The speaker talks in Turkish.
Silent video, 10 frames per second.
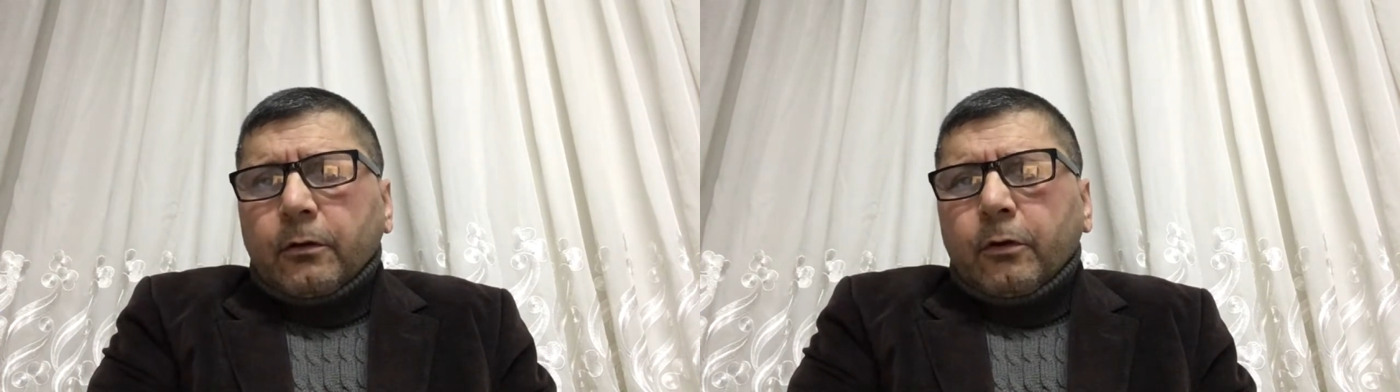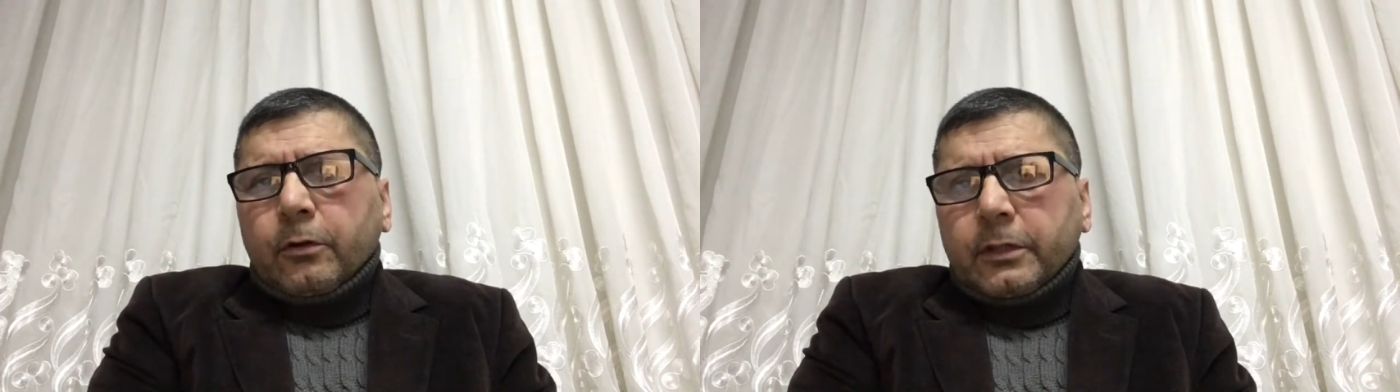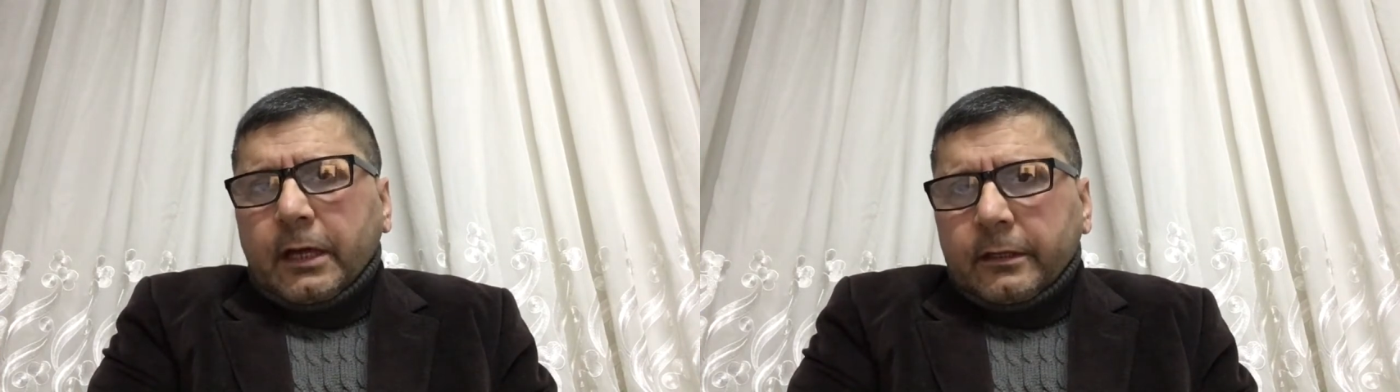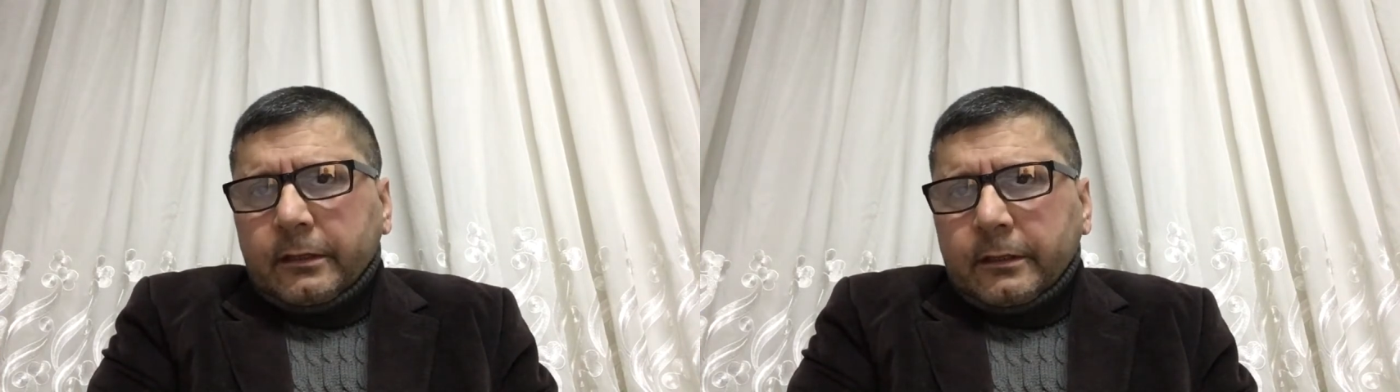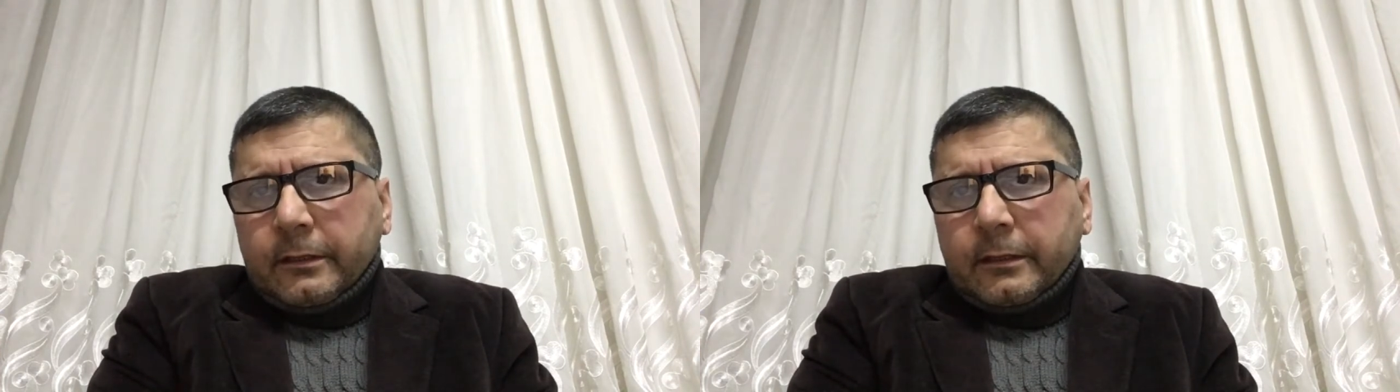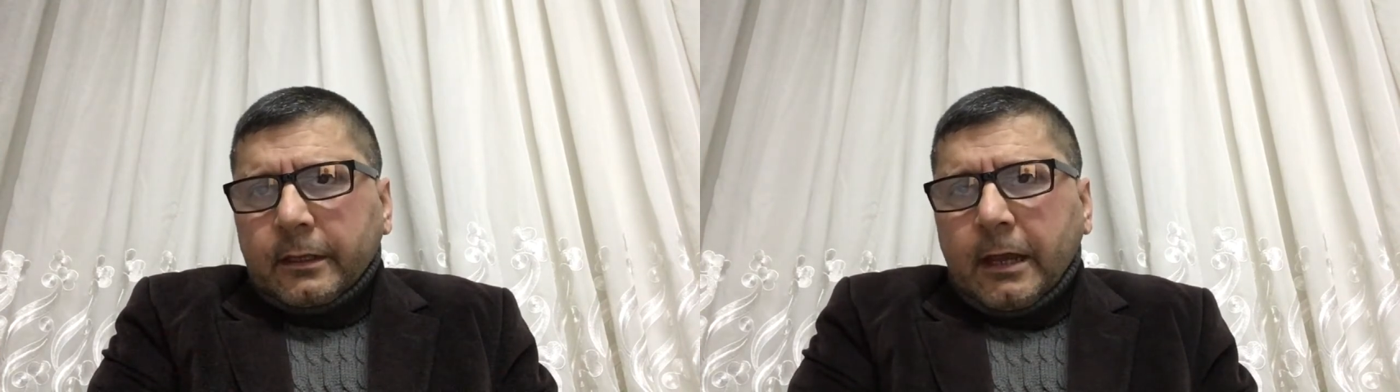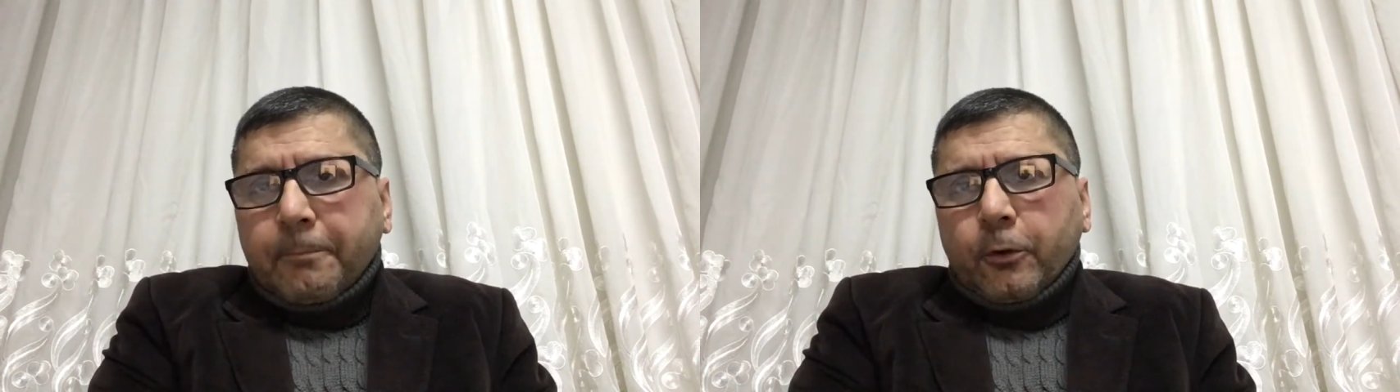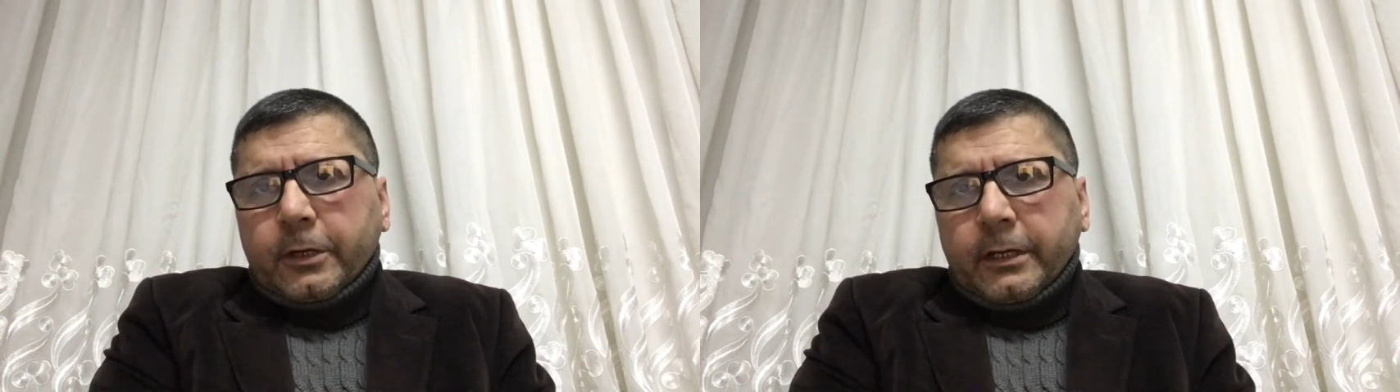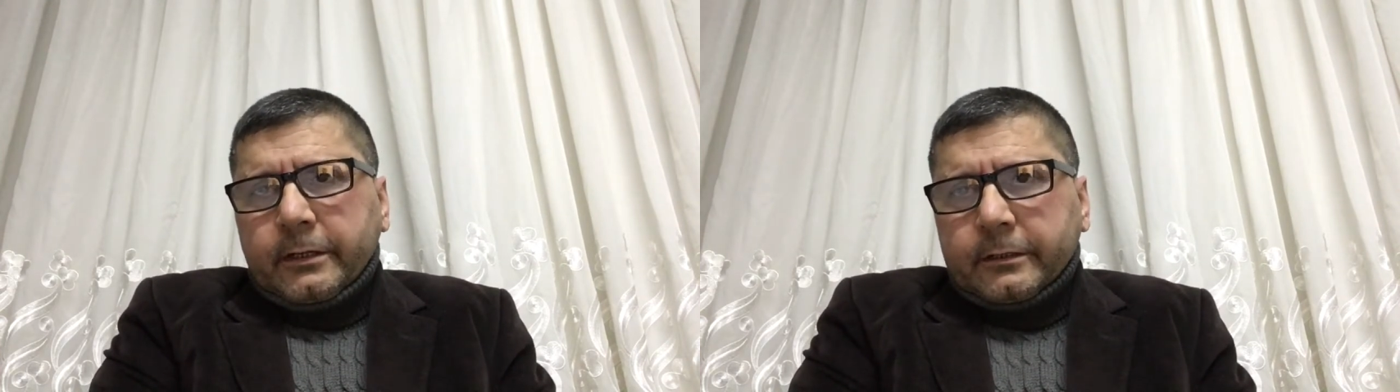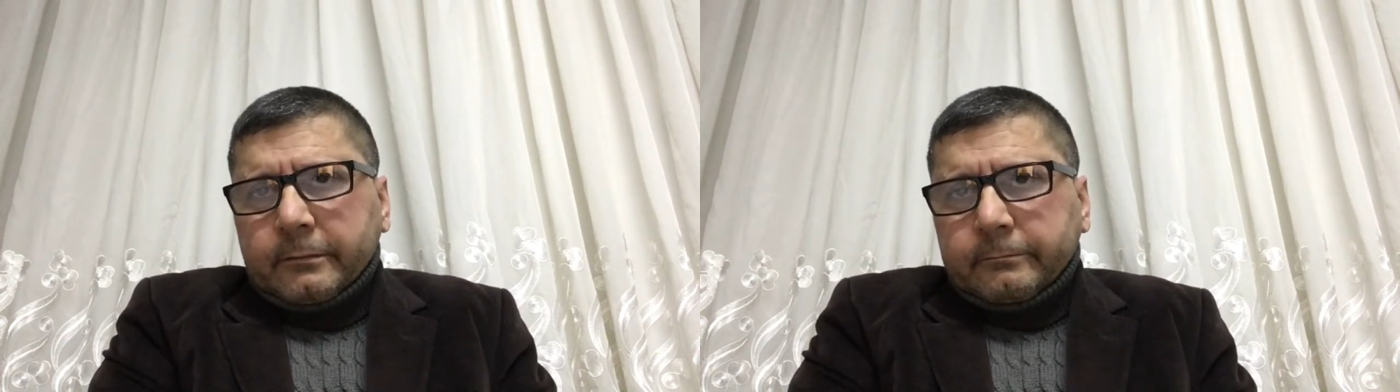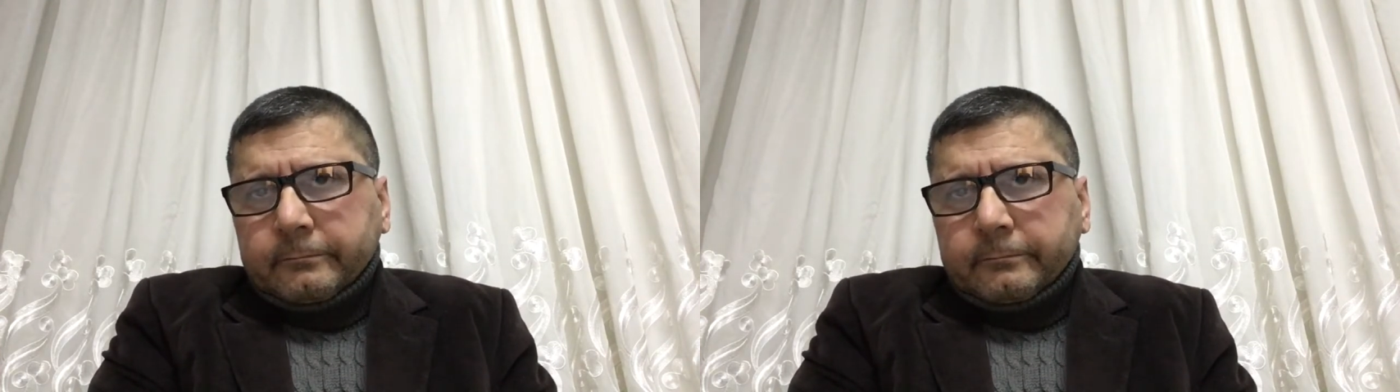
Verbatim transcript: ondan hep öğrenirdim.